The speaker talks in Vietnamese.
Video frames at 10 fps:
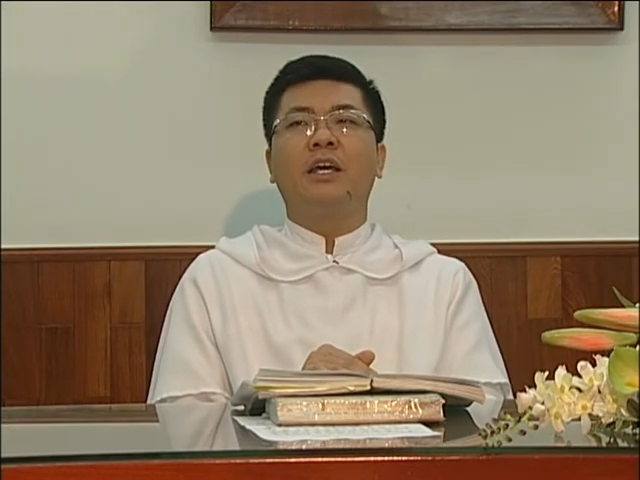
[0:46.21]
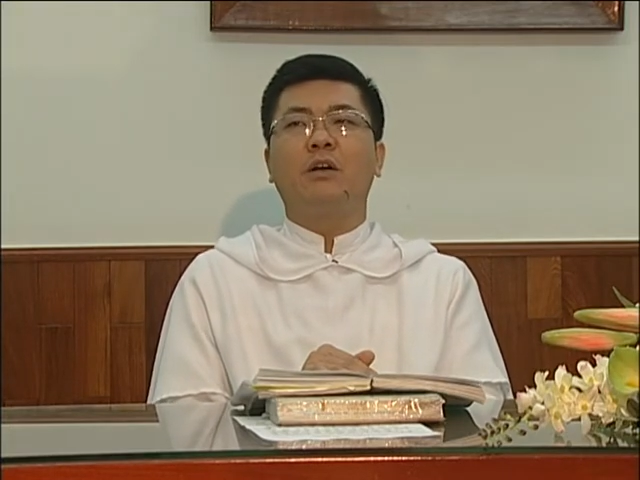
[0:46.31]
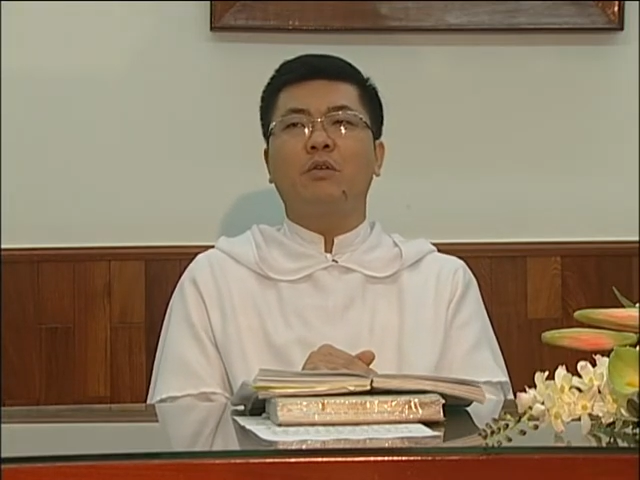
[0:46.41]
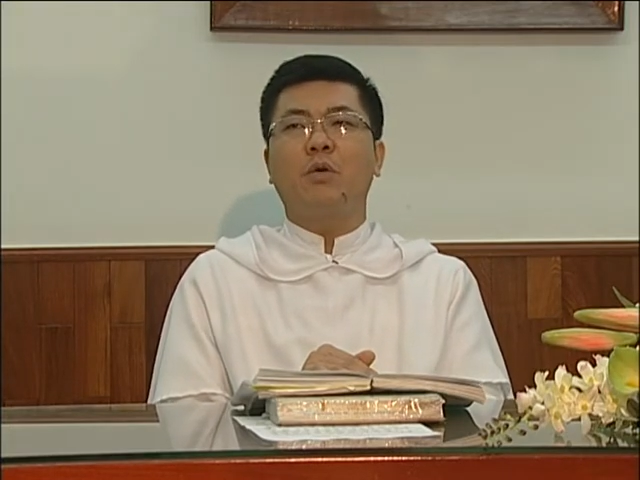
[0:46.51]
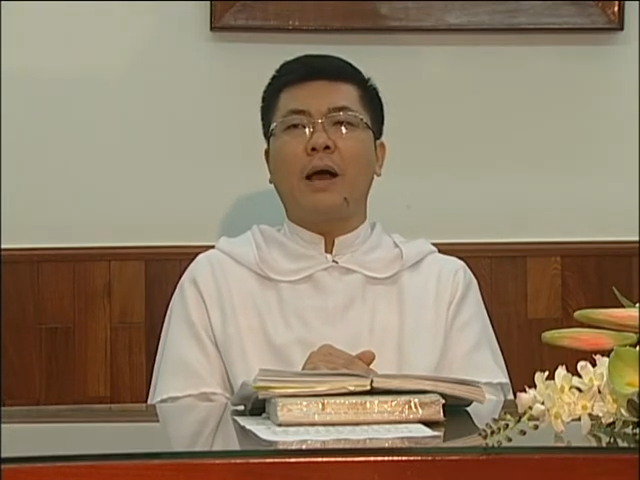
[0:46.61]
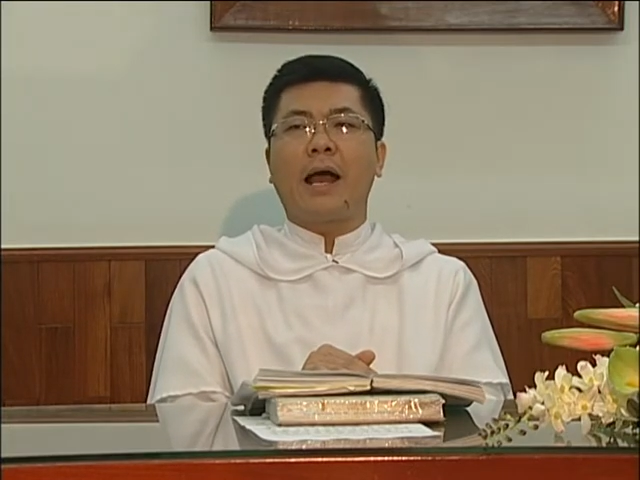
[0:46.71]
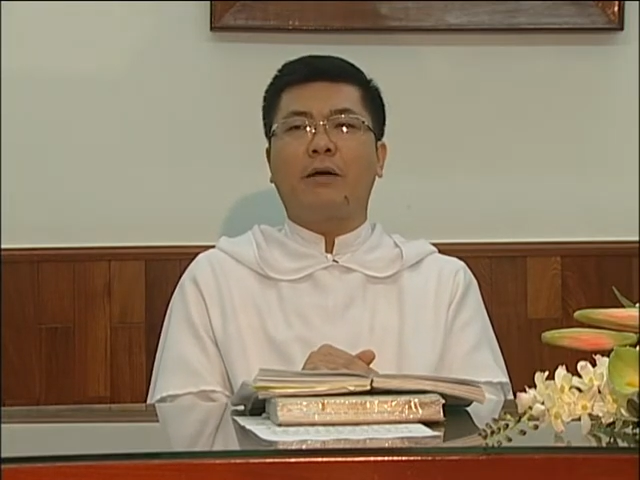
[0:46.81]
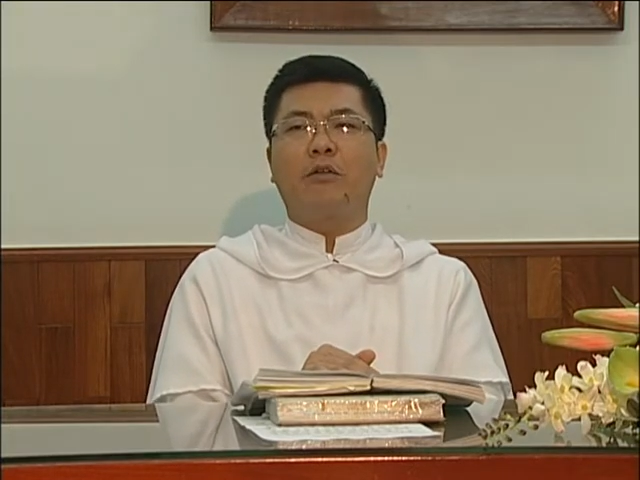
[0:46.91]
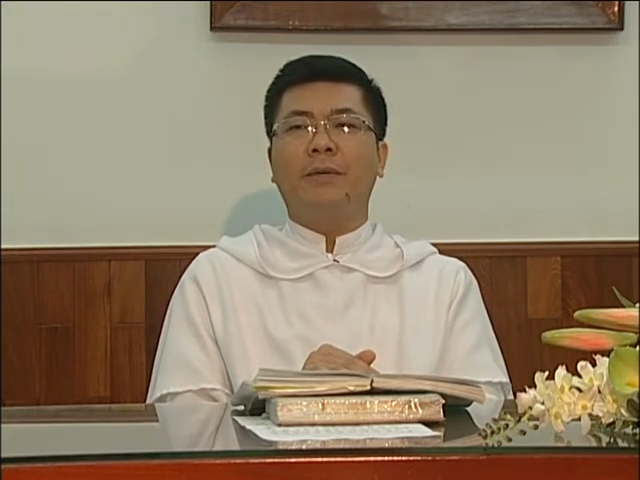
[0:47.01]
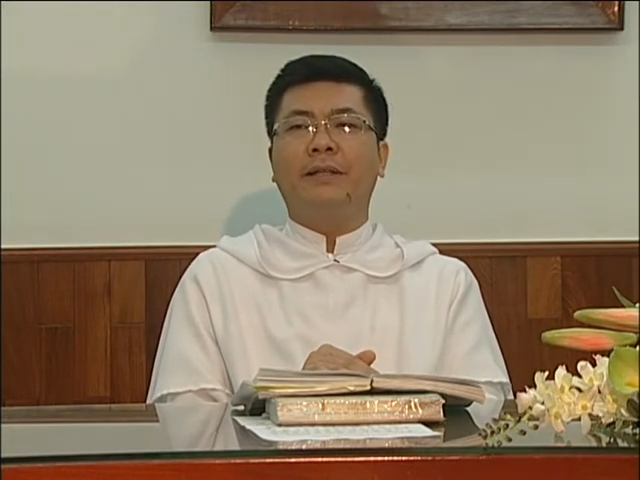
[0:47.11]
hiệu quả
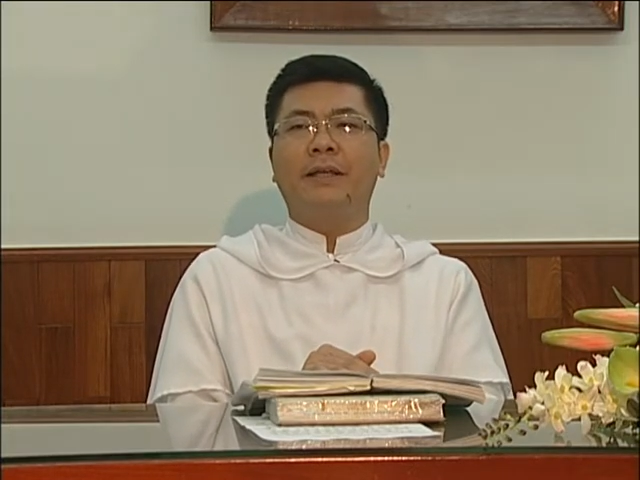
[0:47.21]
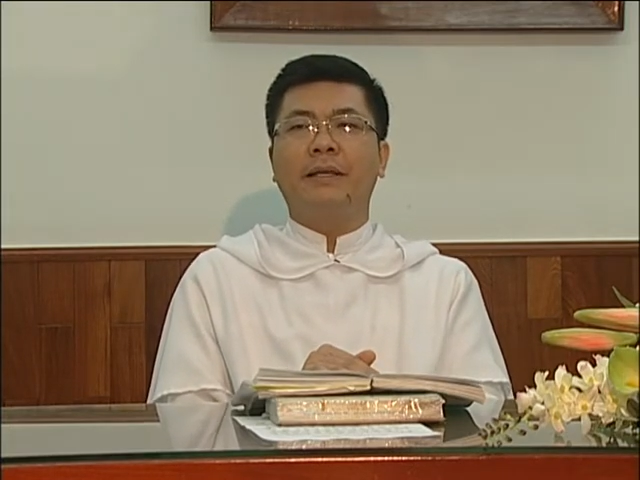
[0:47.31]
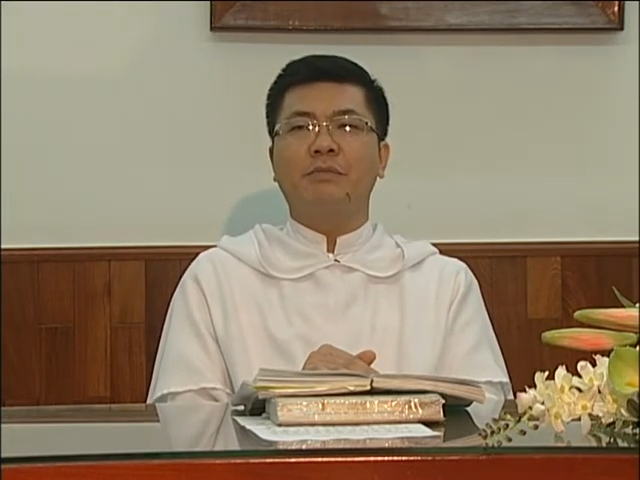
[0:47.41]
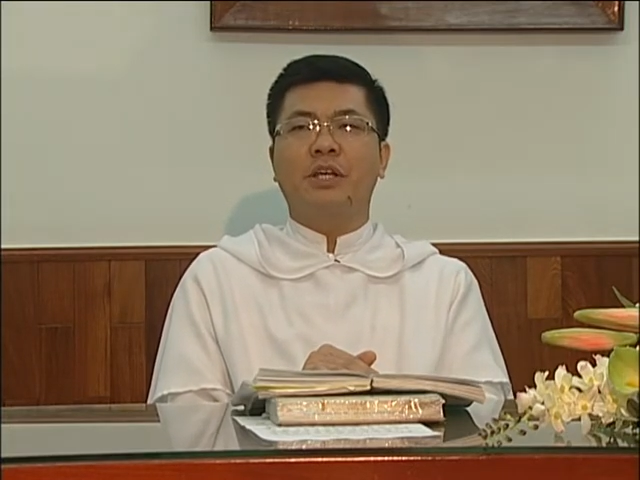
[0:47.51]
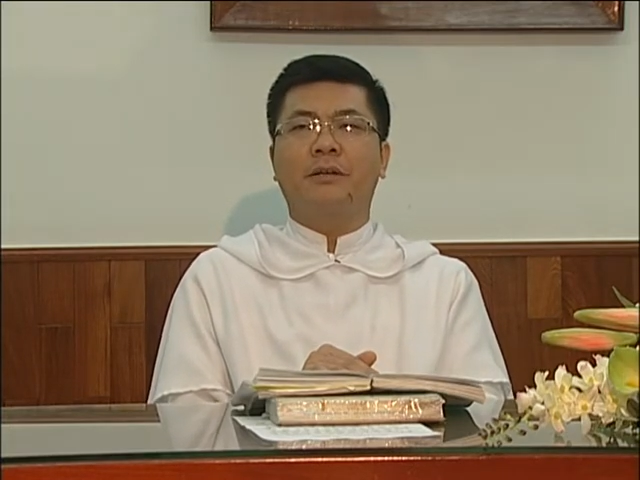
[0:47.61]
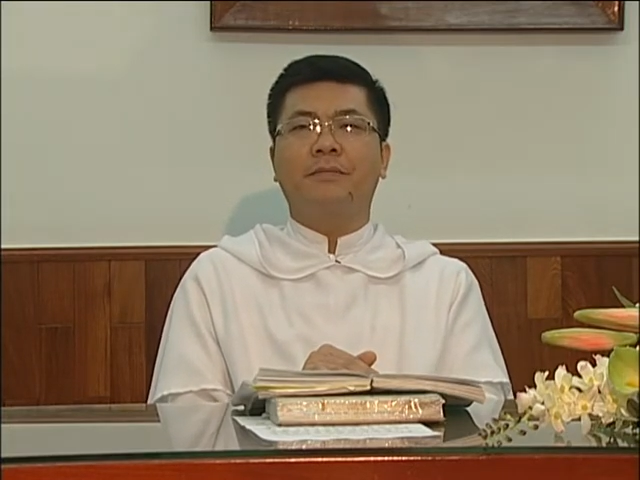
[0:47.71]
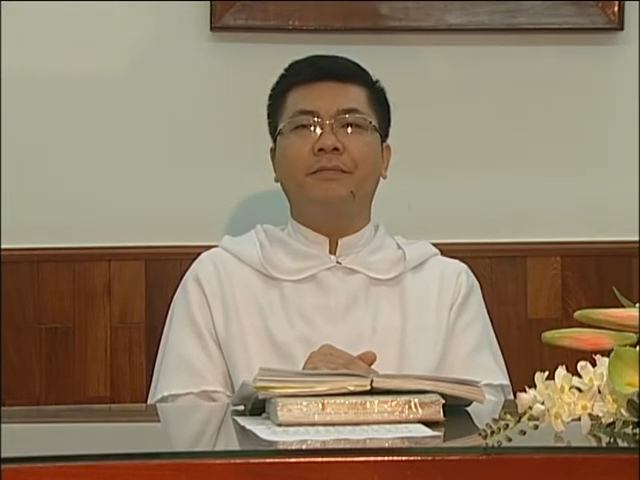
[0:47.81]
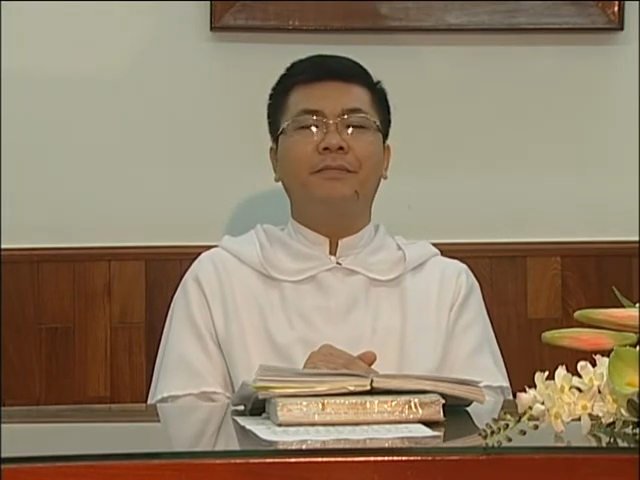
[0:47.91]
của bí tích thêm sức.